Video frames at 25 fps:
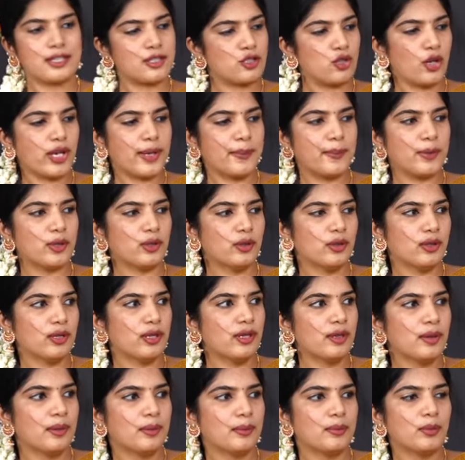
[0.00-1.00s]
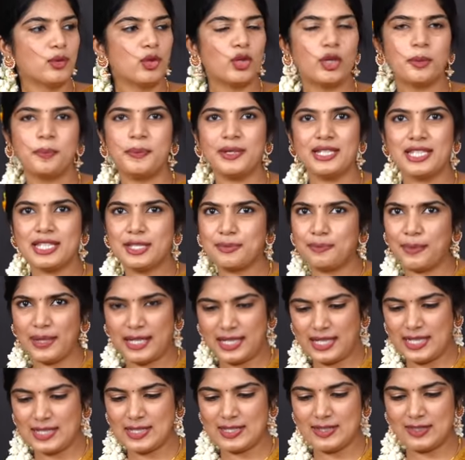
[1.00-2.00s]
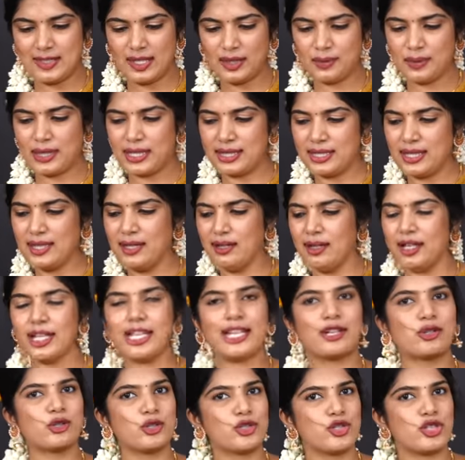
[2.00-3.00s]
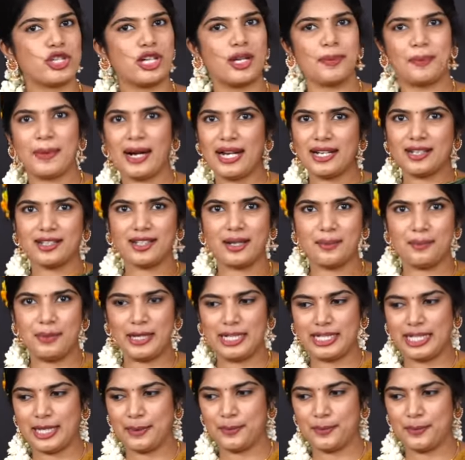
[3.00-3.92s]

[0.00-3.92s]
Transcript: సో ఇప్పుడు మూడు పిన్స్ పెట్టేసిన తర్వాత ఈ కుచ్చుళ్ళ పార్ట్ కంప్లీట్